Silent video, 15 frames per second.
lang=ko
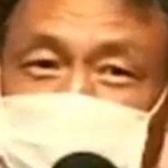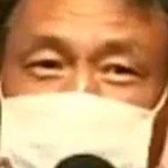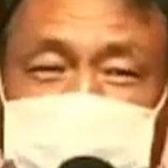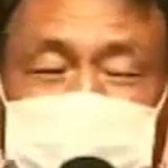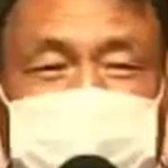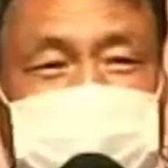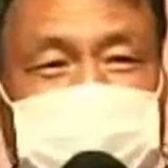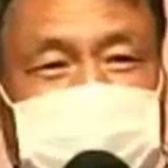
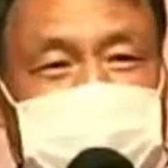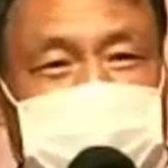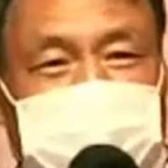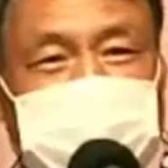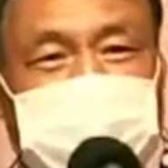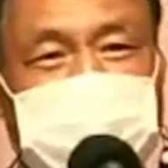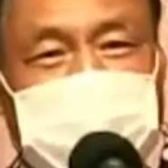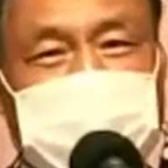뭐
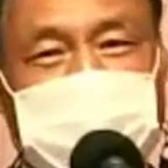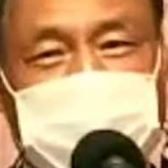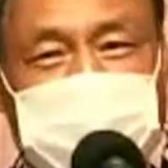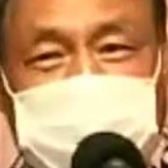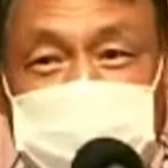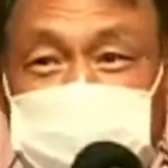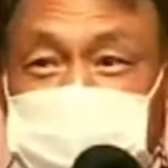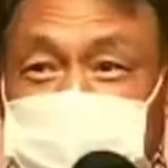이제
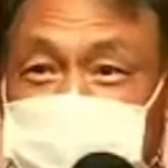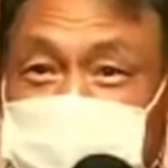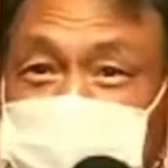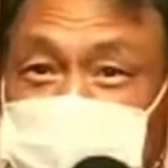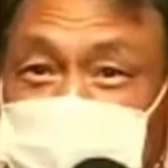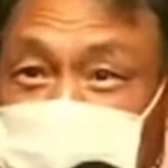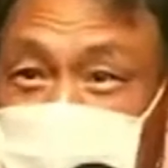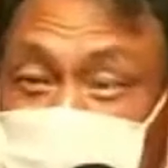뭐
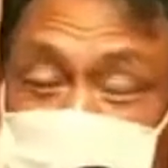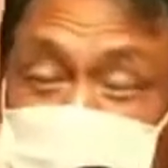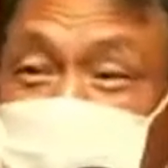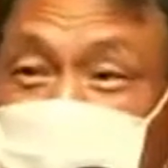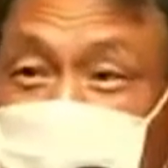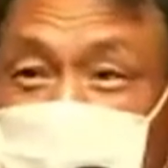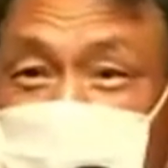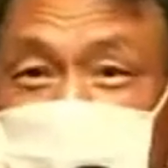이런 뭐
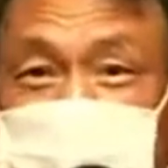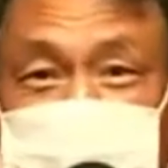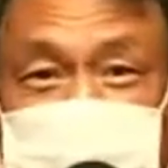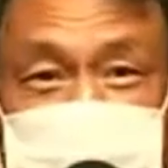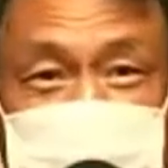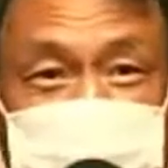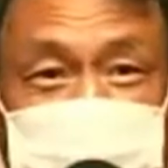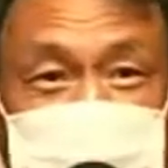어쩔
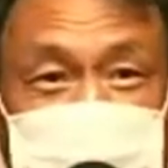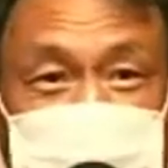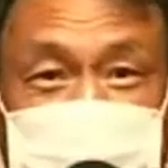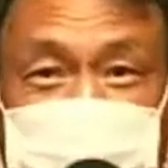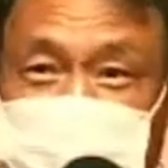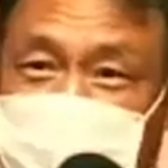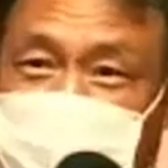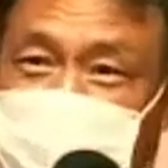때는 이제 뭐뭐
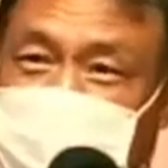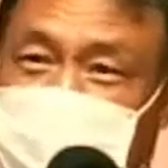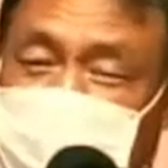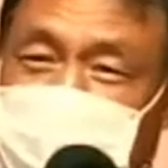뭐